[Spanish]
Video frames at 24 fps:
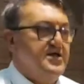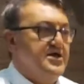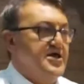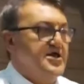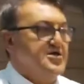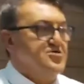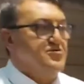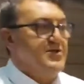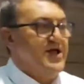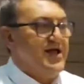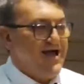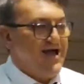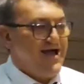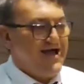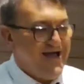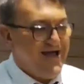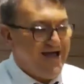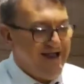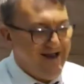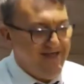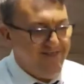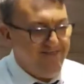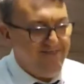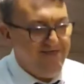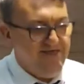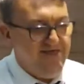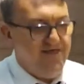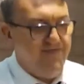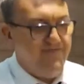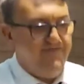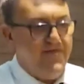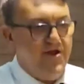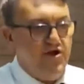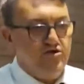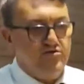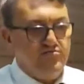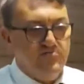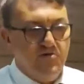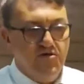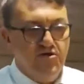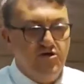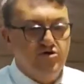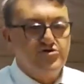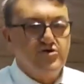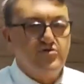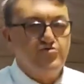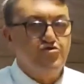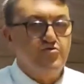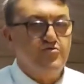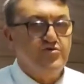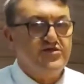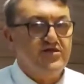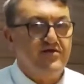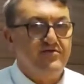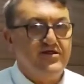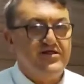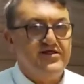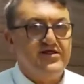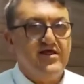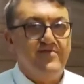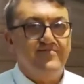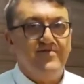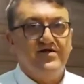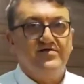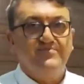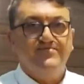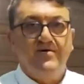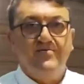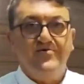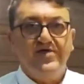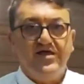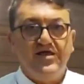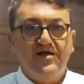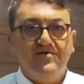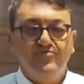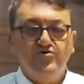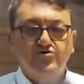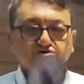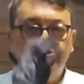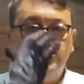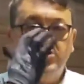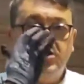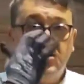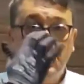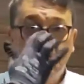Es una caja grande de los modelos automotables que más fabricamos